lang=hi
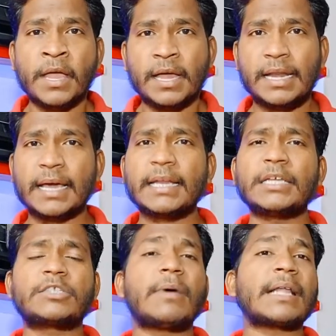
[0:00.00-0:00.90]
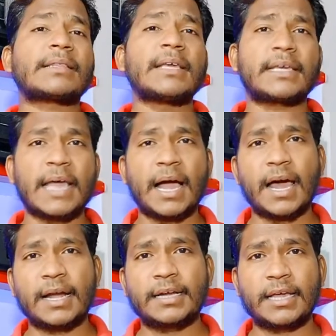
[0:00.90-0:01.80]
लेकिन इस बात की क्या
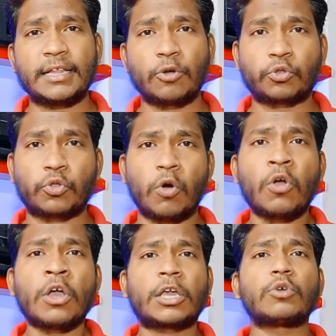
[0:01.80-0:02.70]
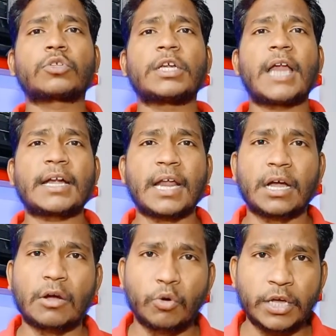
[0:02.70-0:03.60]
गारंटी है दोस्तों कि उसके डाटा का
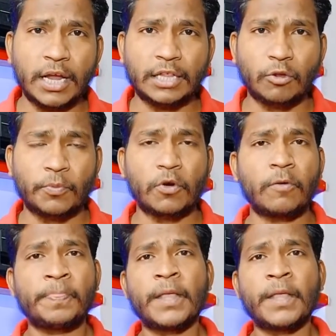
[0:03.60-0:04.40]
कोई गलत उपयोग